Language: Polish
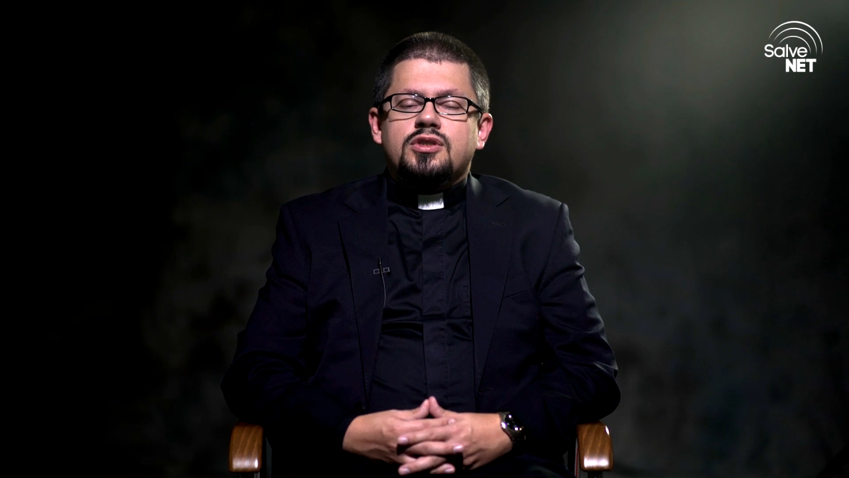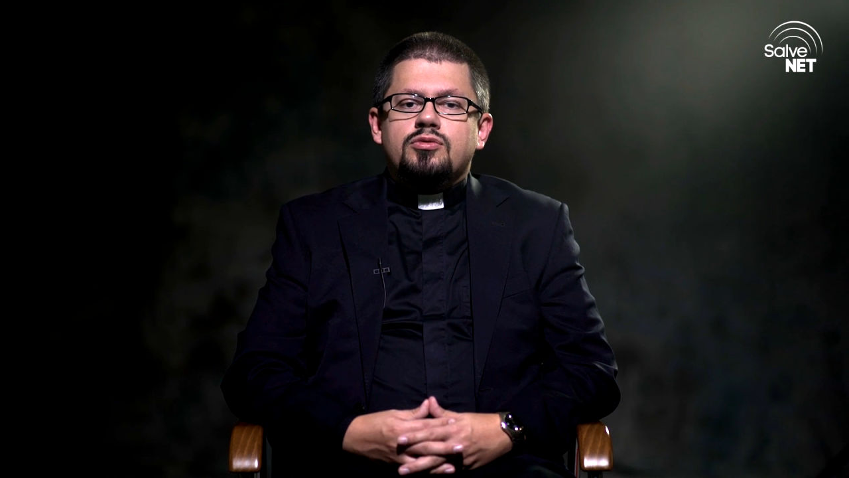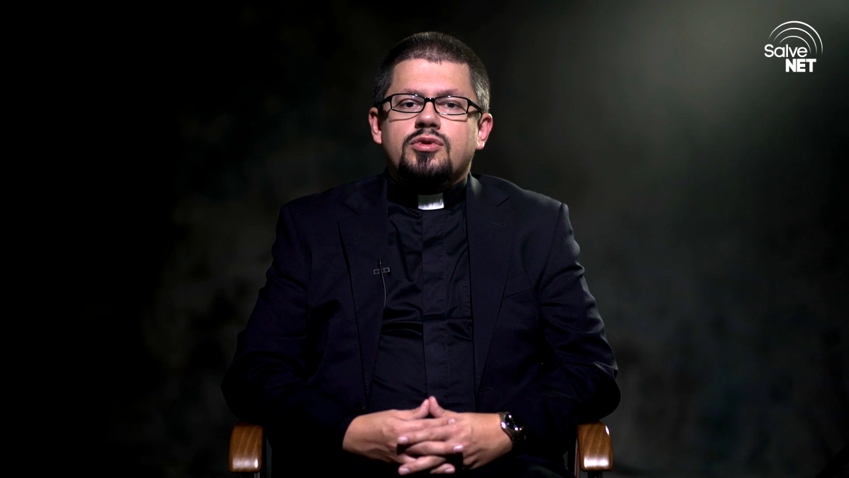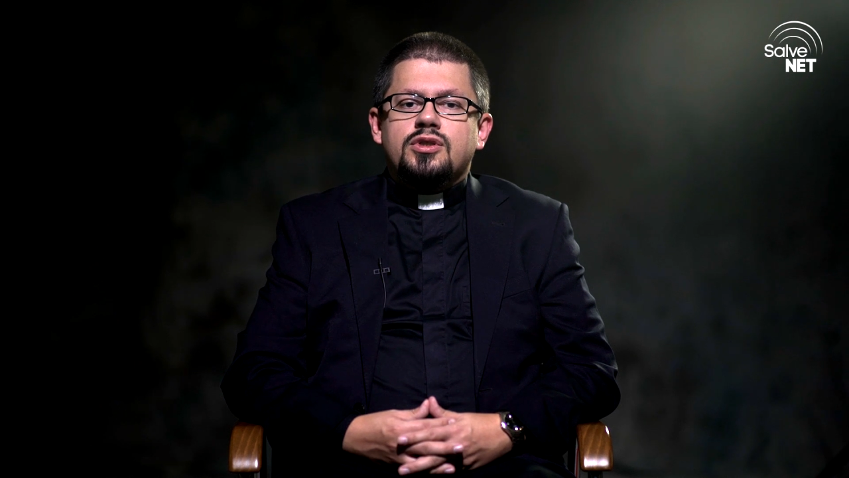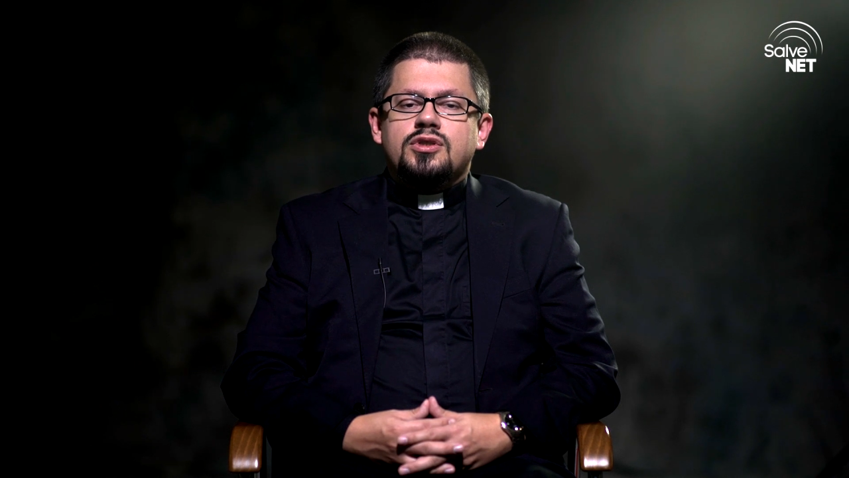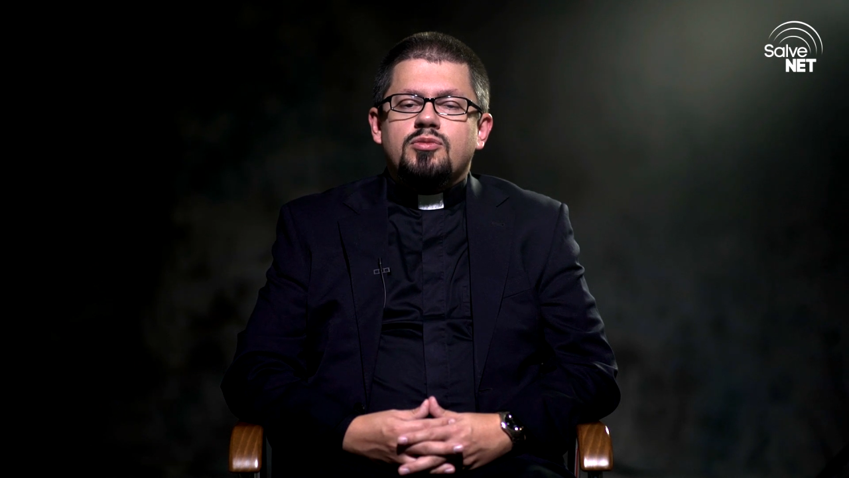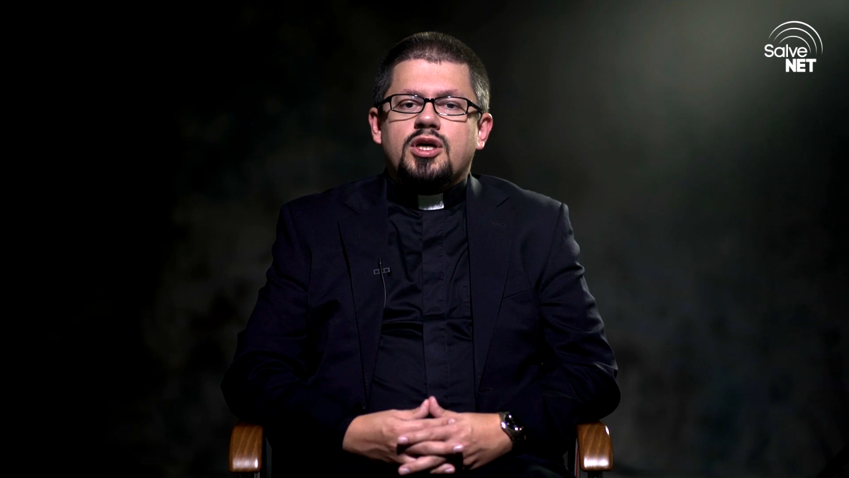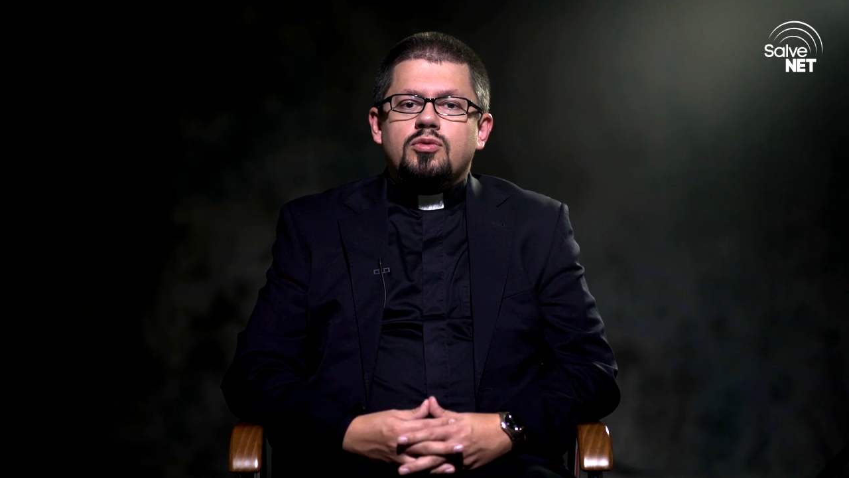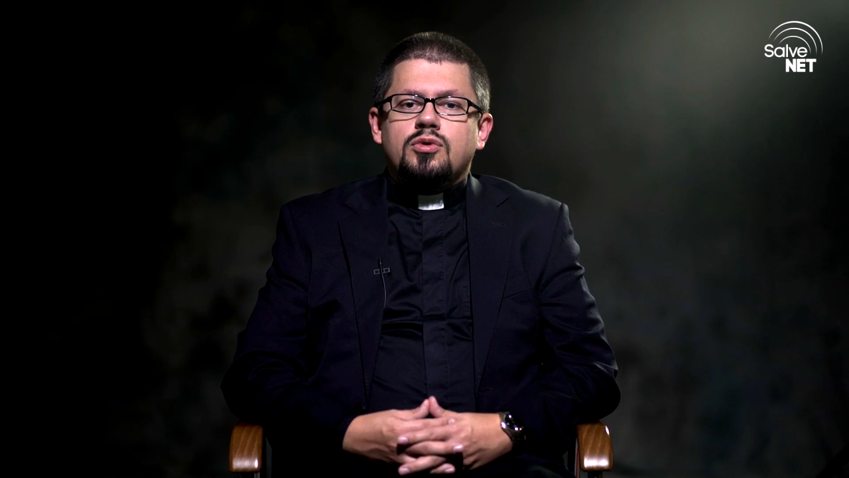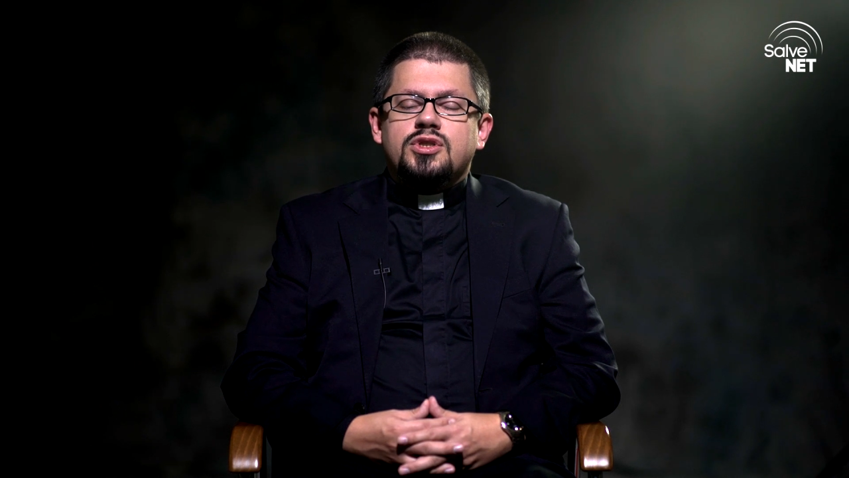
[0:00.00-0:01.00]
które
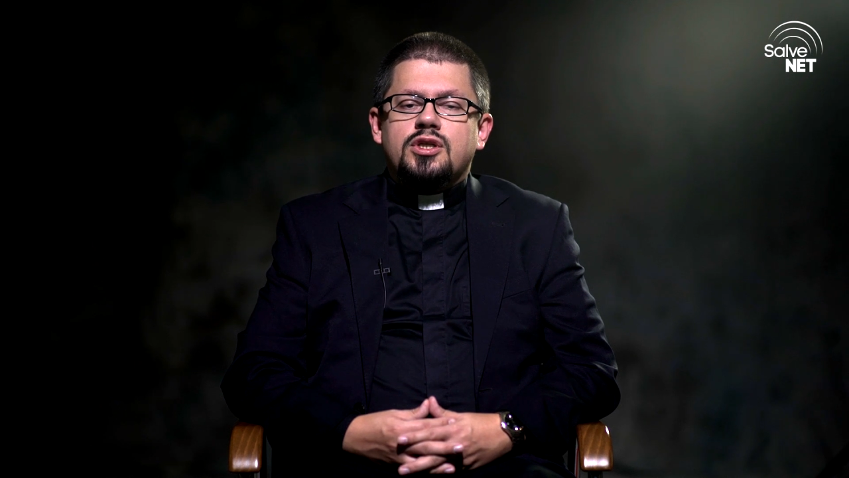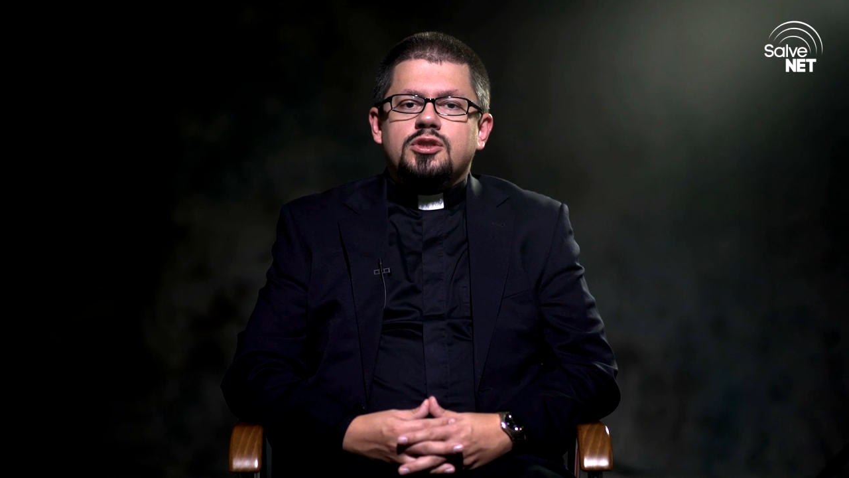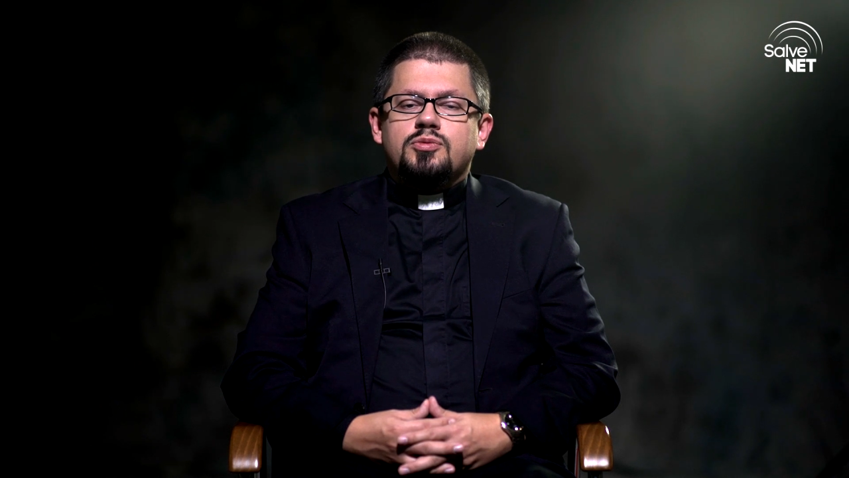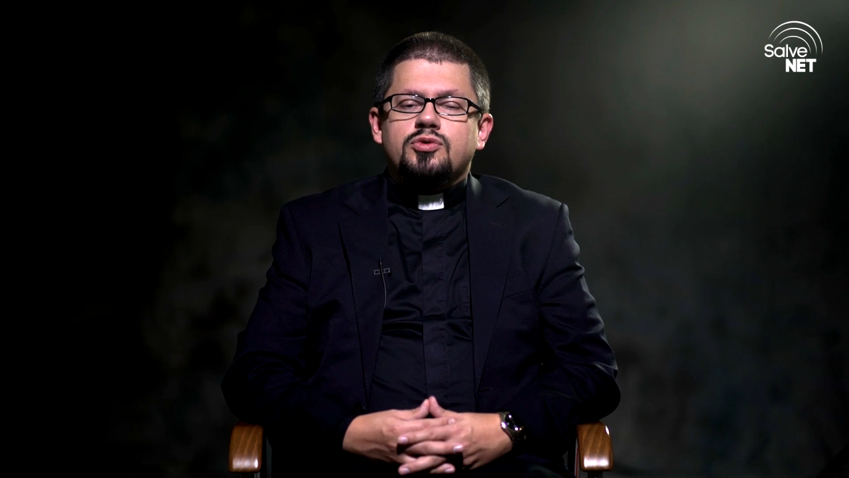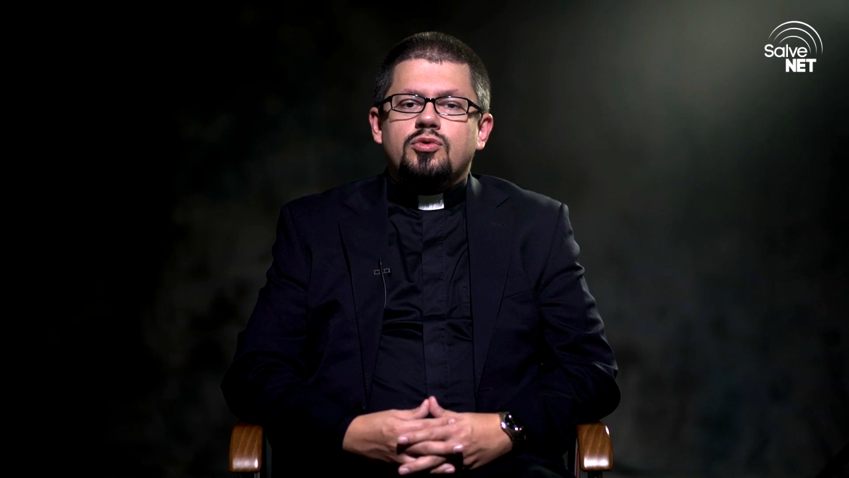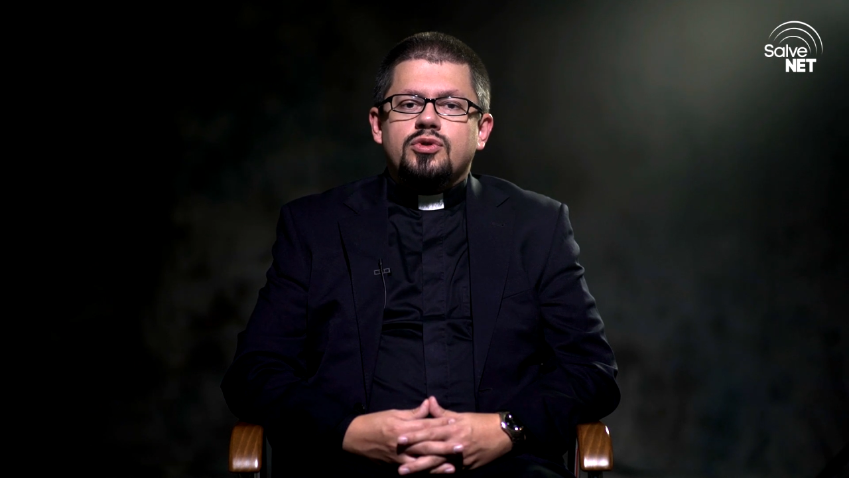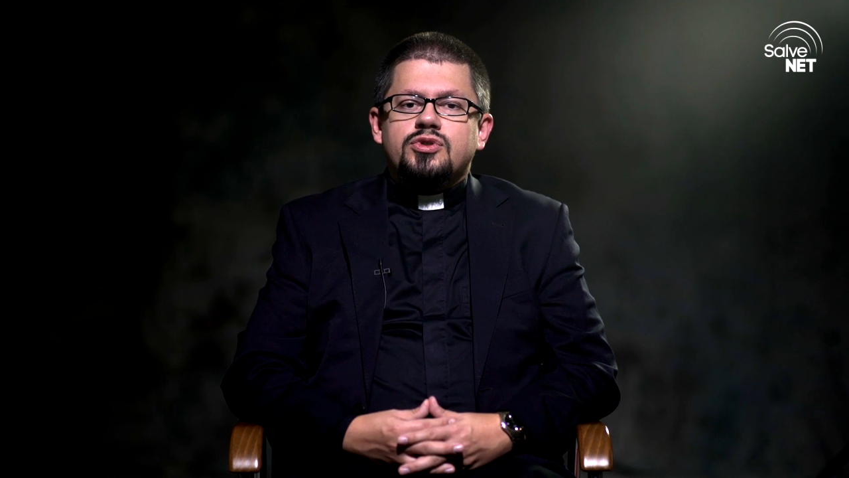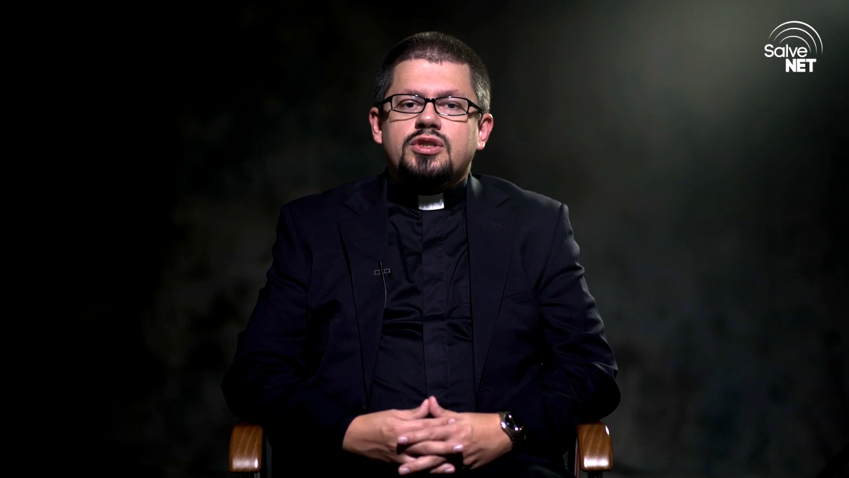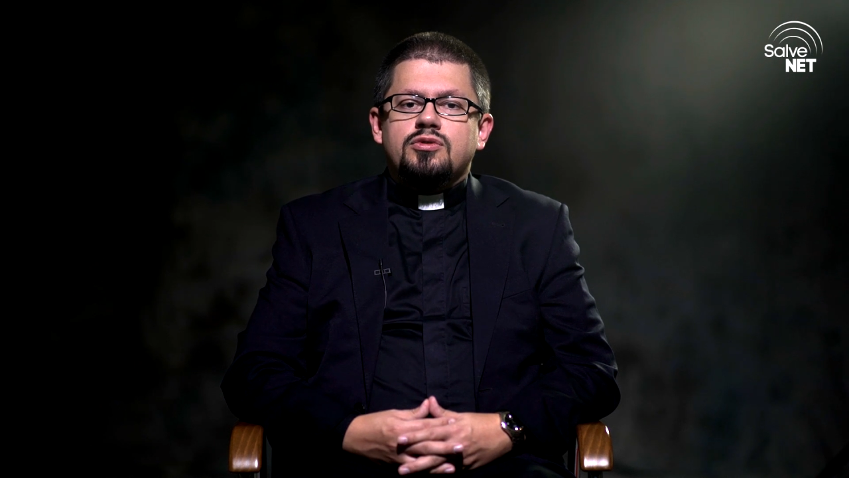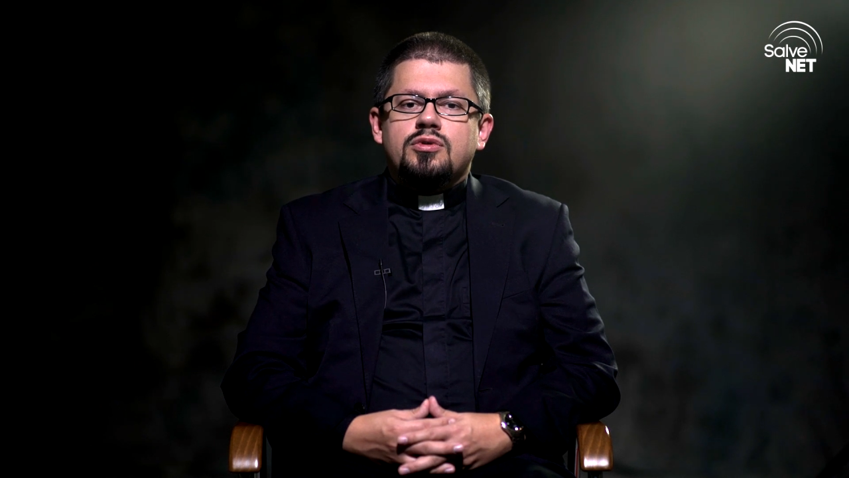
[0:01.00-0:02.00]
zmarło zaraz przy
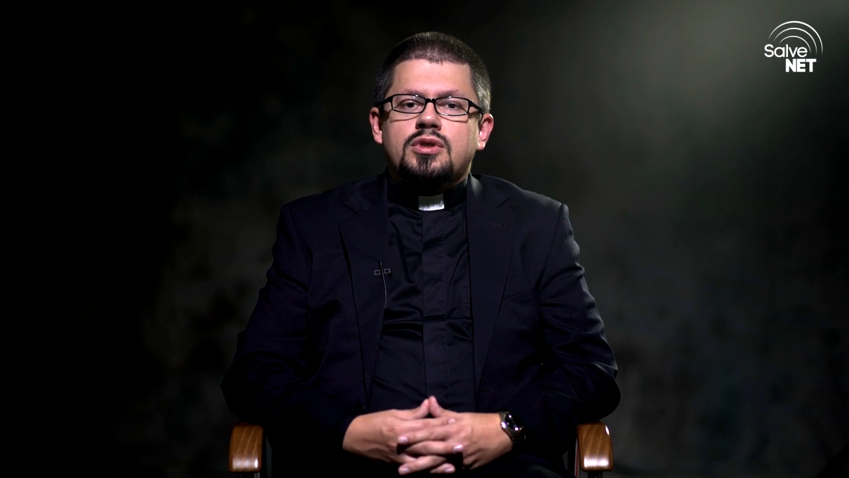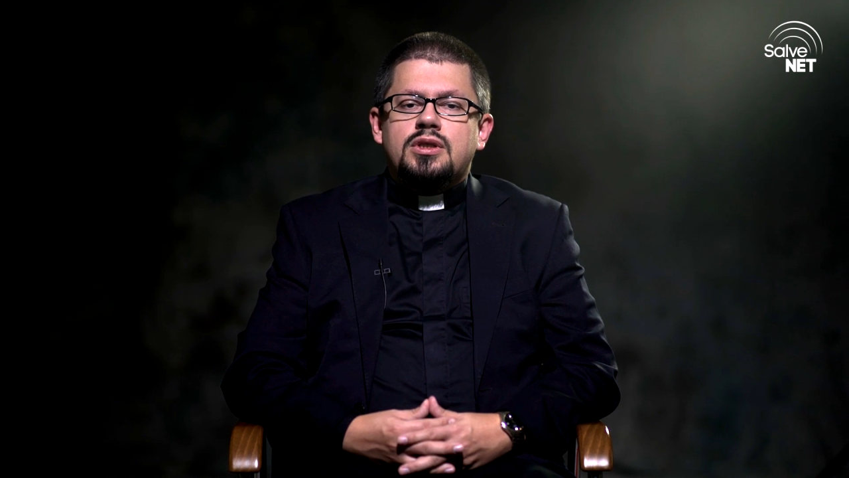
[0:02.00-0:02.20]
urodzeniu.